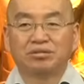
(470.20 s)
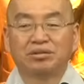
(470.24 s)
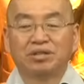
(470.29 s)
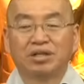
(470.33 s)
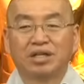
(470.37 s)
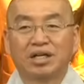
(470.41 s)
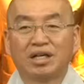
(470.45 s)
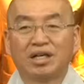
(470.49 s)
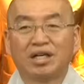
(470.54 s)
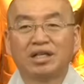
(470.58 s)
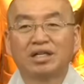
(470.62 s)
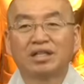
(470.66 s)

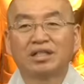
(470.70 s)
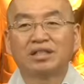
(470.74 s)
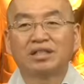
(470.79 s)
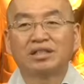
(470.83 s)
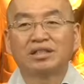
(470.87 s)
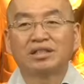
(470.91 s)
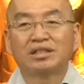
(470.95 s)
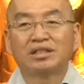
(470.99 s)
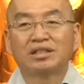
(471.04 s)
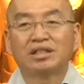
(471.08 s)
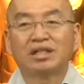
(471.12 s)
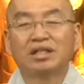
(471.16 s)
우리가
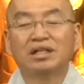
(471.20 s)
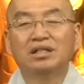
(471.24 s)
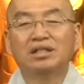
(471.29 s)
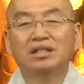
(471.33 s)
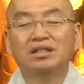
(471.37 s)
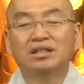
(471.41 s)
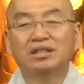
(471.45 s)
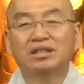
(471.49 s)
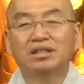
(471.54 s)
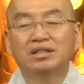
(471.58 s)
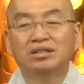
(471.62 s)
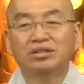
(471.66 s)

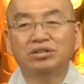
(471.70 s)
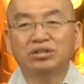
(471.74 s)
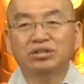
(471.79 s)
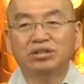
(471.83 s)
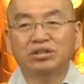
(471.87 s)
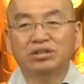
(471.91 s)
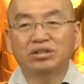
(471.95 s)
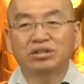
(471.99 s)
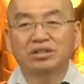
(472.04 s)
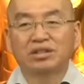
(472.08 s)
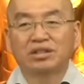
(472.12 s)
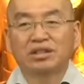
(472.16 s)
어떤
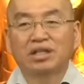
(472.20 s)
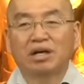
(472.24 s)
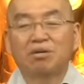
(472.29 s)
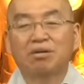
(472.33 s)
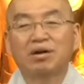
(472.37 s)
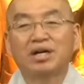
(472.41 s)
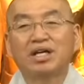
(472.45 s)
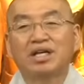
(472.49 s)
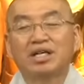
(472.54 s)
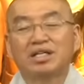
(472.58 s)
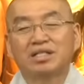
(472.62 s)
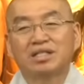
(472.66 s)

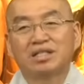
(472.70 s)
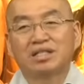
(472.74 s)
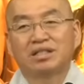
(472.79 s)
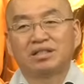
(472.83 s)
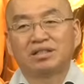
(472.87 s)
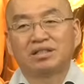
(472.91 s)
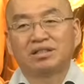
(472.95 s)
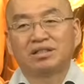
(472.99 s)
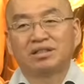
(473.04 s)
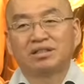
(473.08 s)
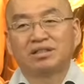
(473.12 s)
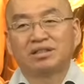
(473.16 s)

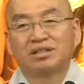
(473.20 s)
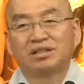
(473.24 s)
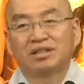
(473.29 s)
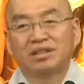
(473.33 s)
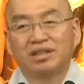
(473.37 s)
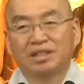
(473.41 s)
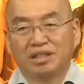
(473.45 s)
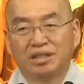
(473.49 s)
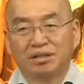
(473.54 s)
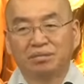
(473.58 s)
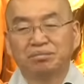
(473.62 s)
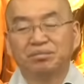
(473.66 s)
상황에서든
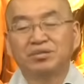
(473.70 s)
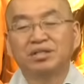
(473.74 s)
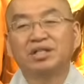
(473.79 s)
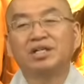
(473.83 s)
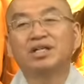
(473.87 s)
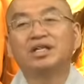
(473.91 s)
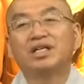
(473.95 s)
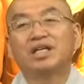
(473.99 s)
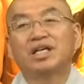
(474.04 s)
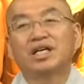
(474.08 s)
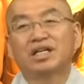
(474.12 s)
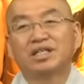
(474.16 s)
지금
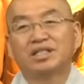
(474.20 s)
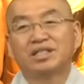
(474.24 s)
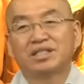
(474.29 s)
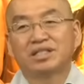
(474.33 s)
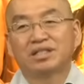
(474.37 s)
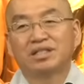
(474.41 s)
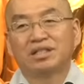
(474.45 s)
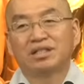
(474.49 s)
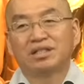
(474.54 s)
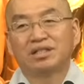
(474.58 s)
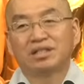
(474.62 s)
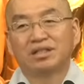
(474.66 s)

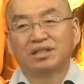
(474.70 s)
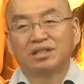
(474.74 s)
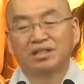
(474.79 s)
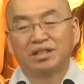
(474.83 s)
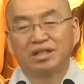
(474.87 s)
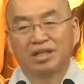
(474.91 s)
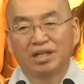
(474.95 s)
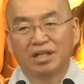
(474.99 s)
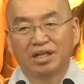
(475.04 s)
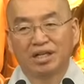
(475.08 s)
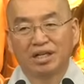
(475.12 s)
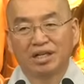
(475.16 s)
여기에서
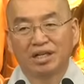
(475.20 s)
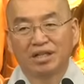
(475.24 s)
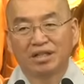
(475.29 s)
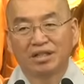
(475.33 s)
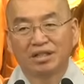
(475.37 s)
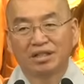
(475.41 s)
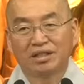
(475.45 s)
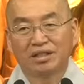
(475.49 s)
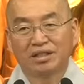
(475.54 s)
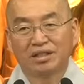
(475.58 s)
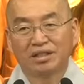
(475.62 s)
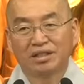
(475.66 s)
내가
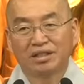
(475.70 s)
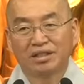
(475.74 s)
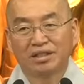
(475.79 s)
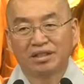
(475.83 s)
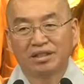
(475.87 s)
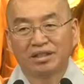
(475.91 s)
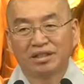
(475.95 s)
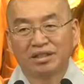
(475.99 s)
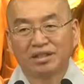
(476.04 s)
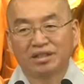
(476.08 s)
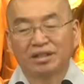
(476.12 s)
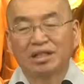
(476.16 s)

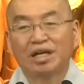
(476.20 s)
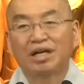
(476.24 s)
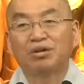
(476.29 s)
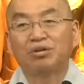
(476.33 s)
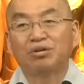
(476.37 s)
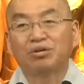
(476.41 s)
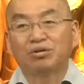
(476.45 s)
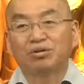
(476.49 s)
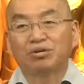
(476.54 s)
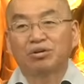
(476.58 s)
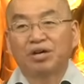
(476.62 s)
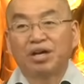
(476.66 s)

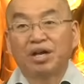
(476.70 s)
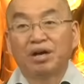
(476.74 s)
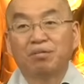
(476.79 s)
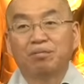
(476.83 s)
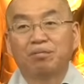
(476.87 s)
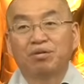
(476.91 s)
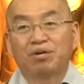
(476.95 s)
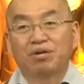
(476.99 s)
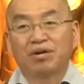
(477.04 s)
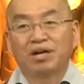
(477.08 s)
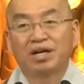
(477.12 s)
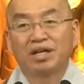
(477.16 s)
자유롭고
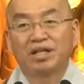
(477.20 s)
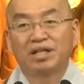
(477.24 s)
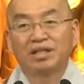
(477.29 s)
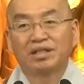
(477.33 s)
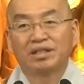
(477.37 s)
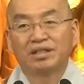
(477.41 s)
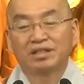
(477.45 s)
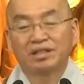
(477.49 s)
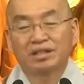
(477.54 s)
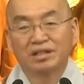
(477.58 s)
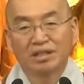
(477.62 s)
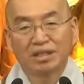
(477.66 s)
행복한
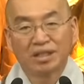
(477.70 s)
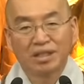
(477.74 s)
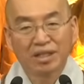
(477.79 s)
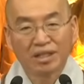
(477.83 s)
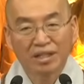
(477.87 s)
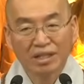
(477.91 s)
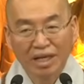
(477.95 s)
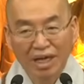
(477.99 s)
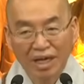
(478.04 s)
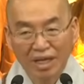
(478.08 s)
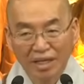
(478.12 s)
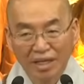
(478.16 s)
즉
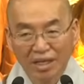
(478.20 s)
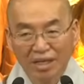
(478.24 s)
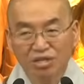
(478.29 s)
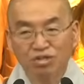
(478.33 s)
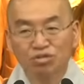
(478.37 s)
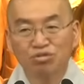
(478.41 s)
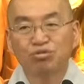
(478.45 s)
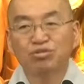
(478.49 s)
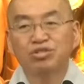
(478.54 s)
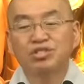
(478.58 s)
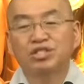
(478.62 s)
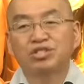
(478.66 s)
나에게
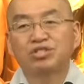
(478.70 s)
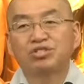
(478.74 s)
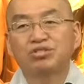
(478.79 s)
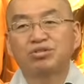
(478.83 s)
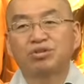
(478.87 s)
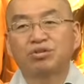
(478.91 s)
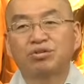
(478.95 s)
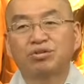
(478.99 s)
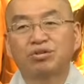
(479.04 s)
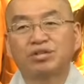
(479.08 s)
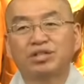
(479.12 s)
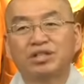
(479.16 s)
주어진
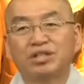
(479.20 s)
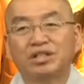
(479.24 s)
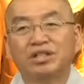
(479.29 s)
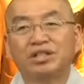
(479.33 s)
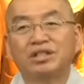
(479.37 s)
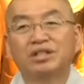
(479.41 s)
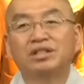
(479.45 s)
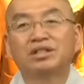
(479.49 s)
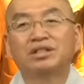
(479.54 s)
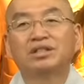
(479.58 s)
조건을